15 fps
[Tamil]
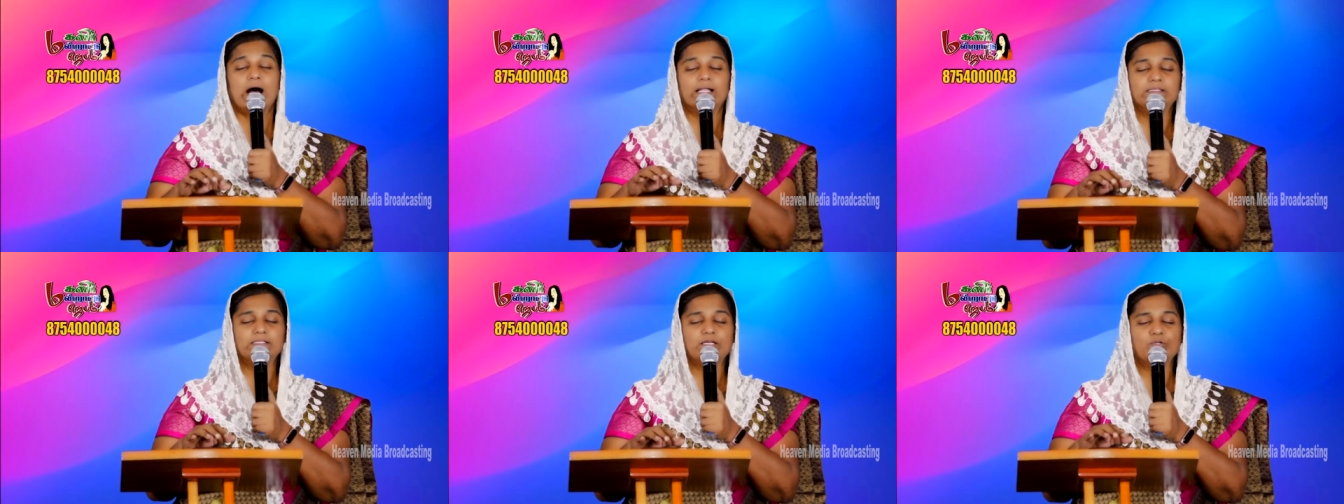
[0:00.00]

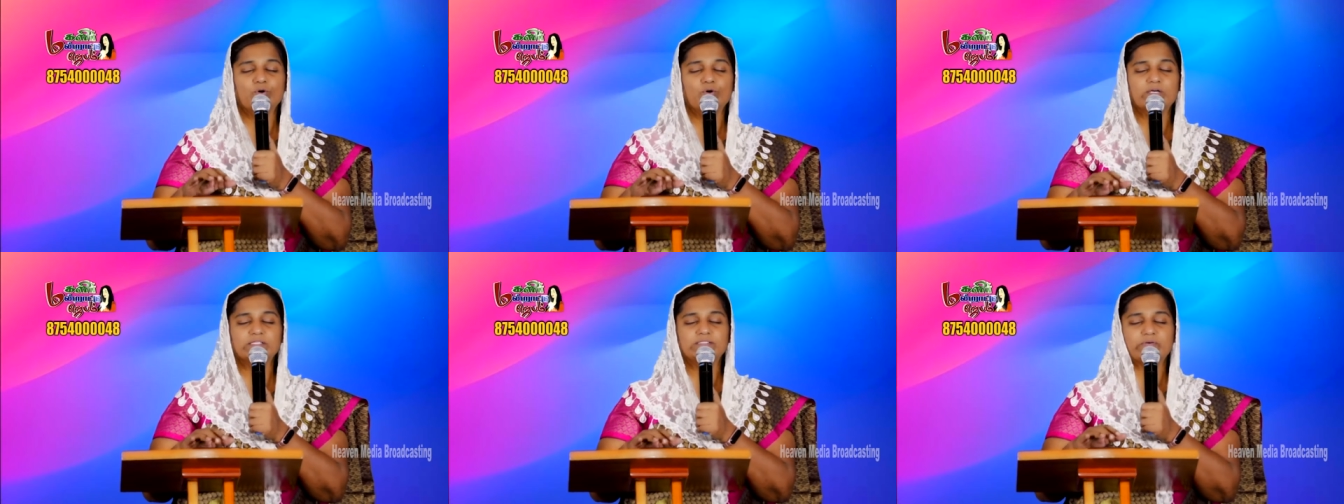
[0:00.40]
அந்த
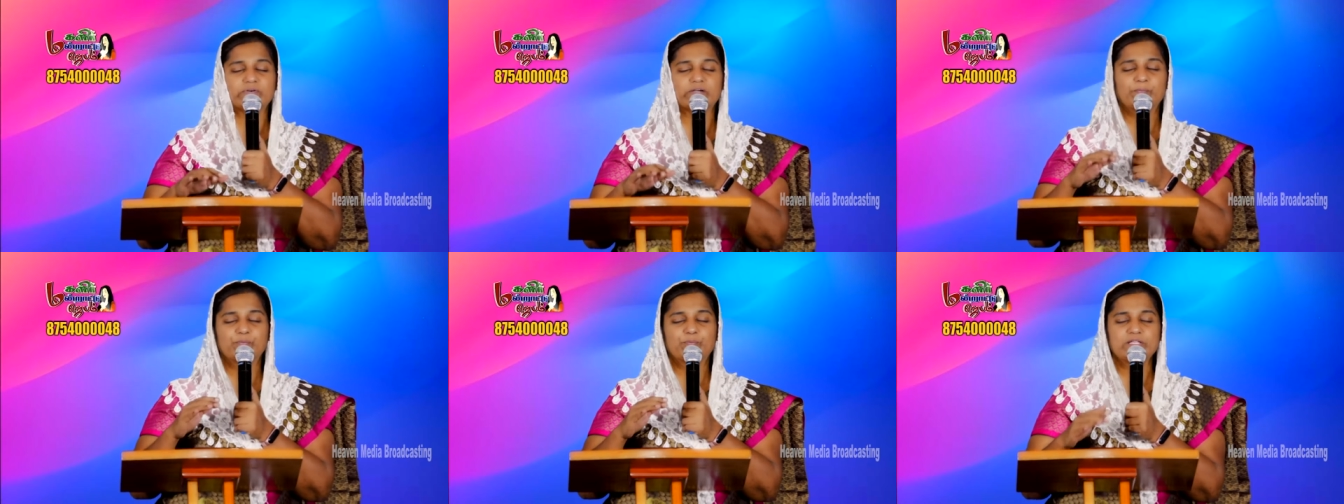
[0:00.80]
நோக்கத்தை
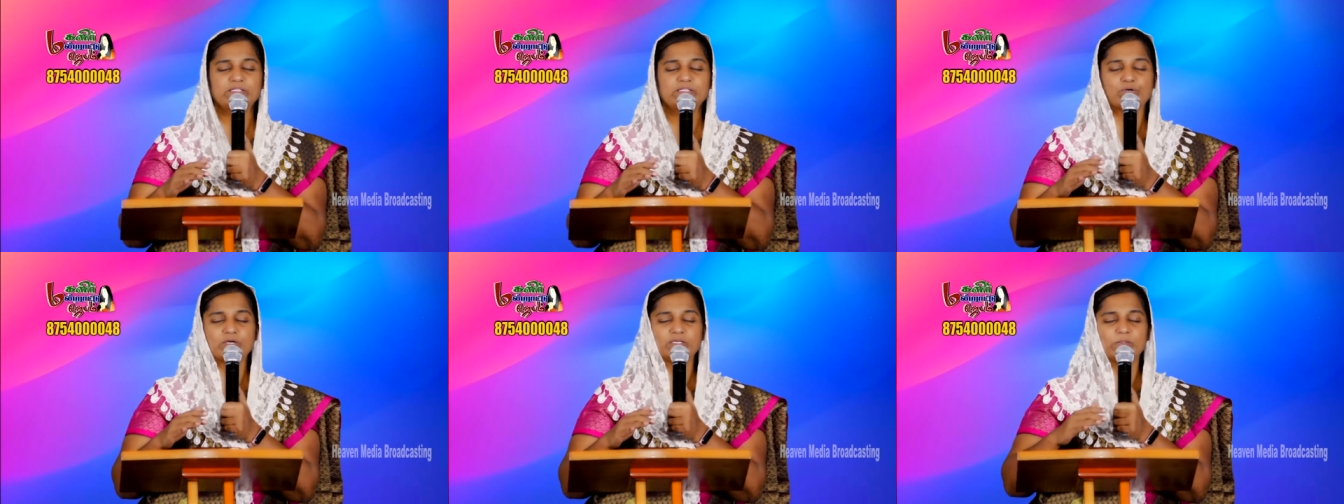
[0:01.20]
அவர்கள்
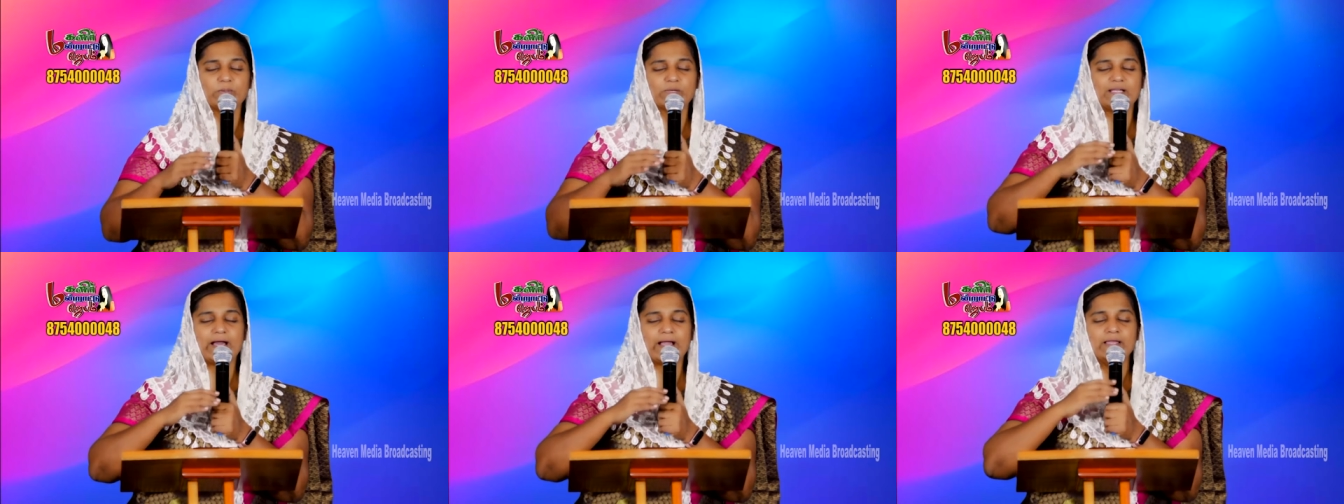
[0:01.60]
புரிந்து
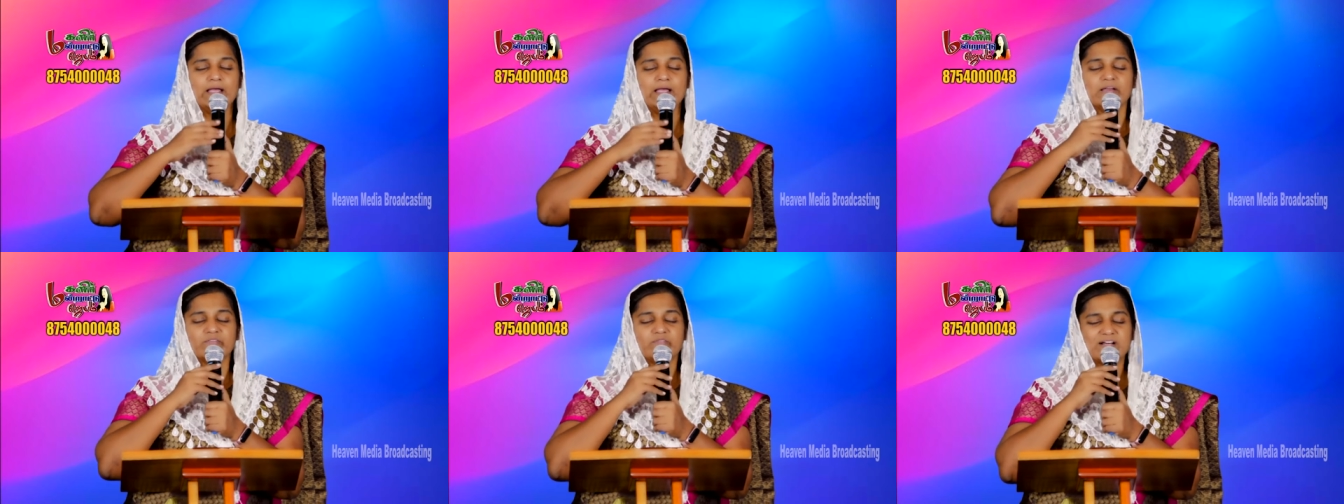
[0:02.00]
கொண்டவர்களாய்
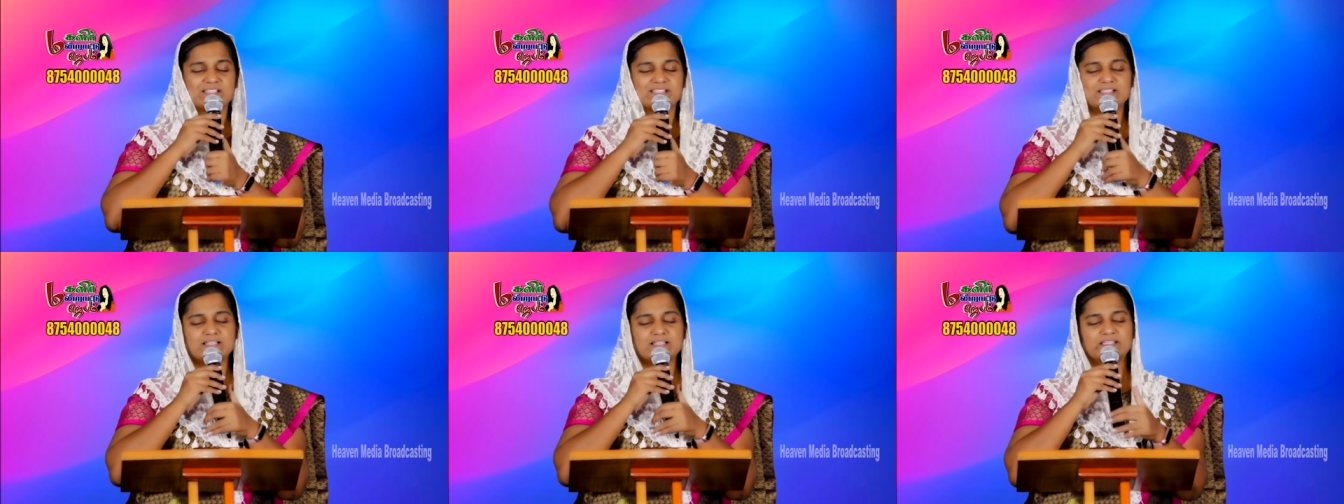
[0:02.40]

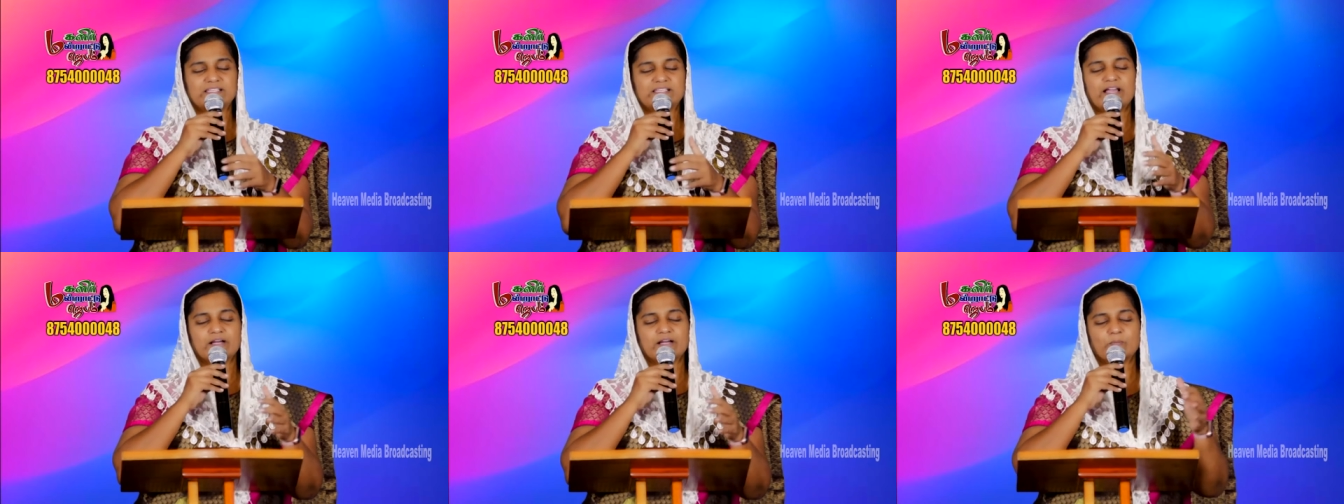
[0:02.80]

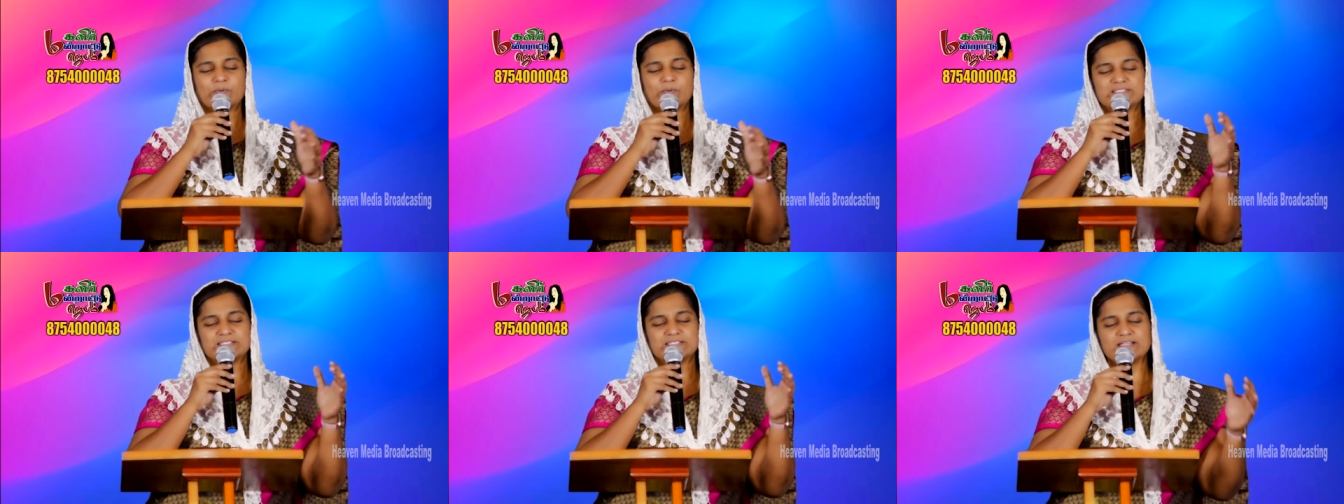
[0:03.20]
வசனத்தை அங்கு
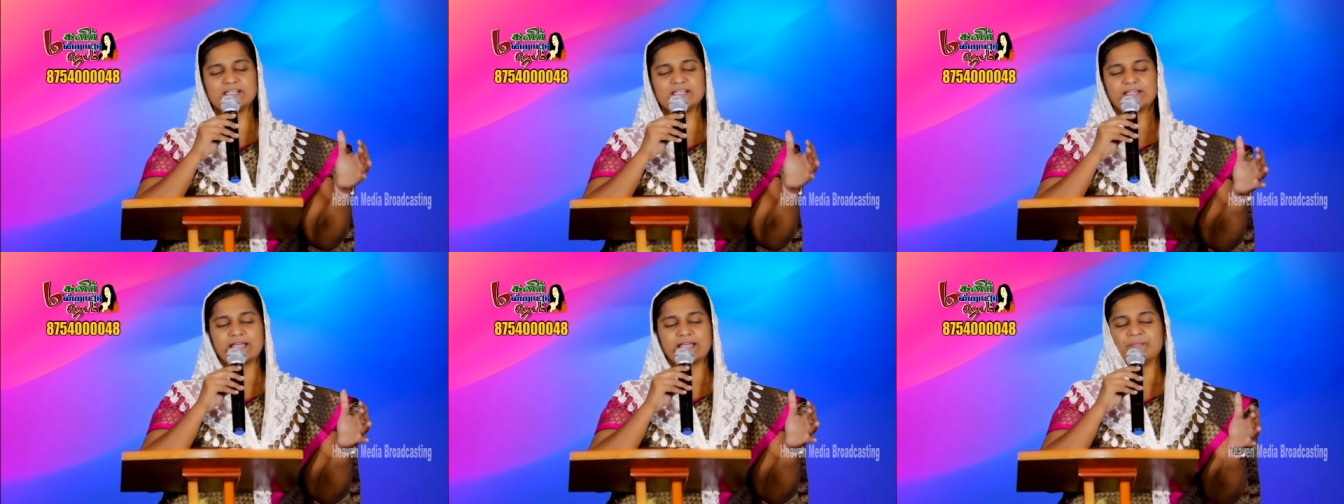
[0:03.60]

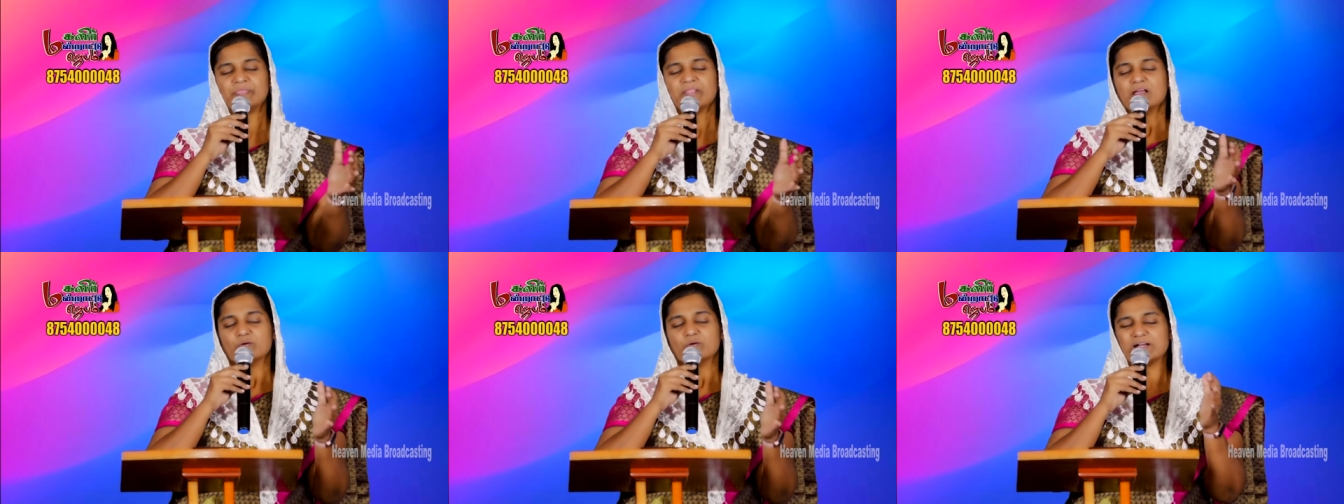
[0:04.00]
பிரசங்கிக்க
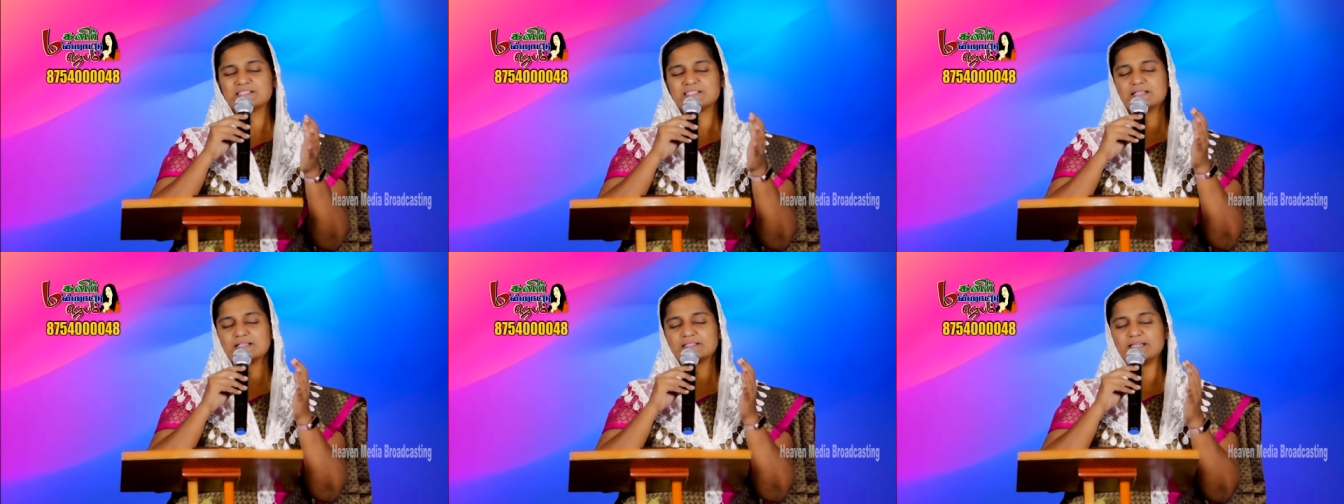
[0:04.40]

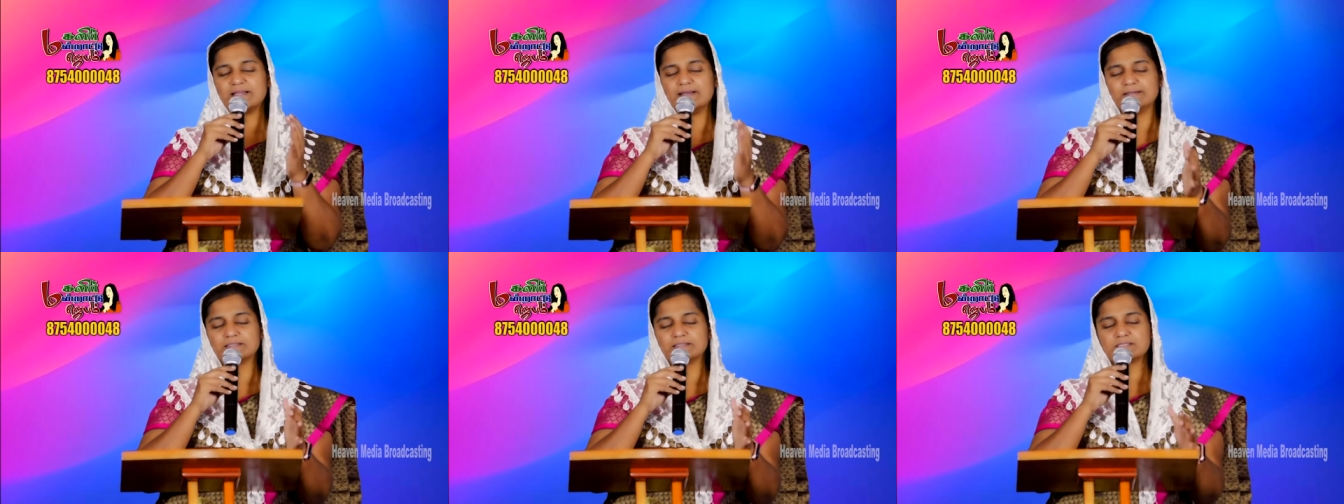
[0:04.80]
வசனத்தை
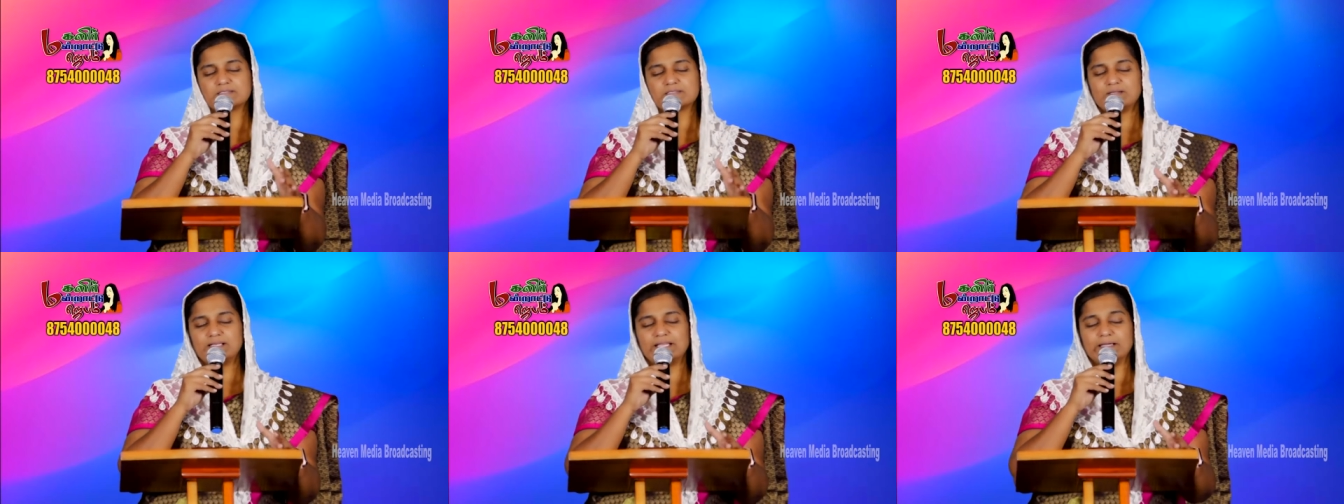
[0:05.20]
எடுத்து
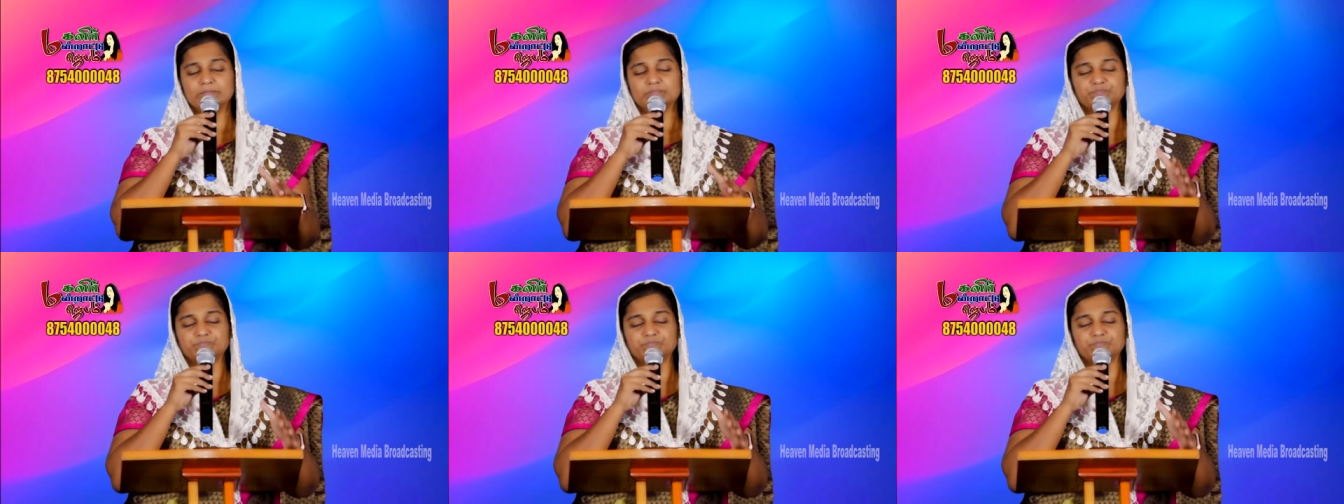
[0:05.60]
சொல்ல